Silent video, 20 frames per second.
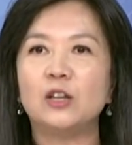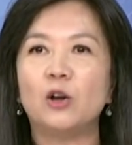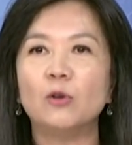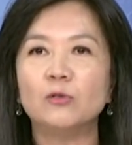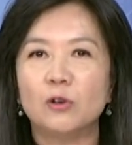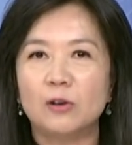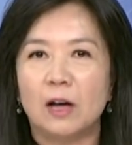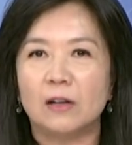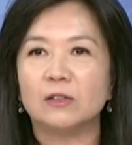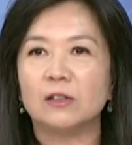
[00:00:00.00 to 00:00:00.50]
通
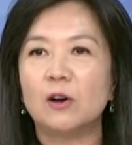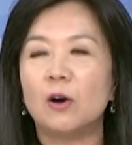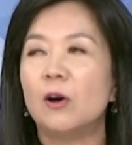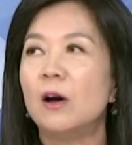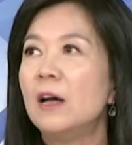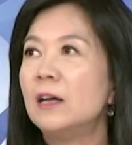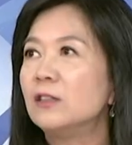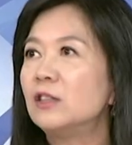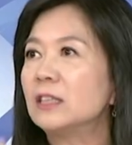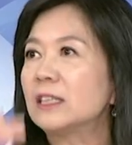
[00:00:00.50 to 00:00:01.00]
通要能够
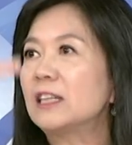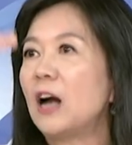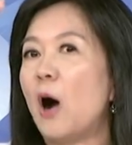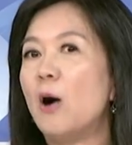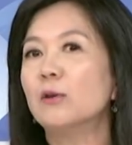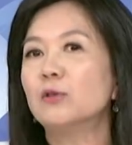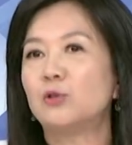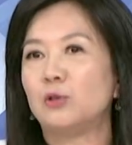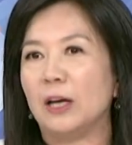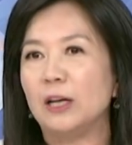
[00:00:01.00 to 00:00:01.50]
是
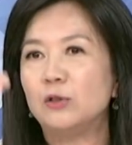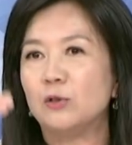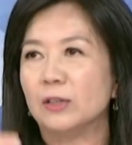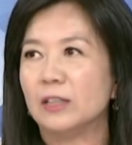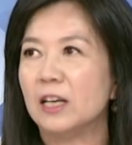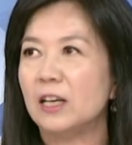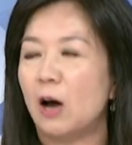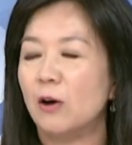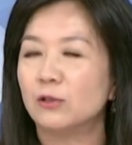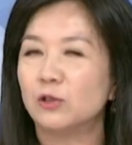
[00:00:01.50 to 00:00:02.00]
高水准
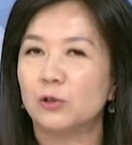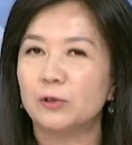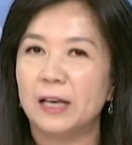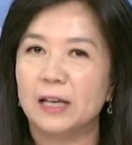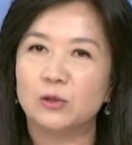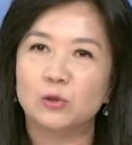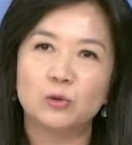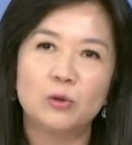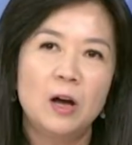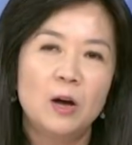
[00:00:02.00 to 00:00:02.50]
的要求
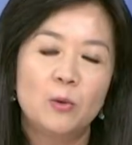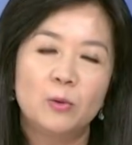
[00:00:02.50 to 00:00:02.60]
演出，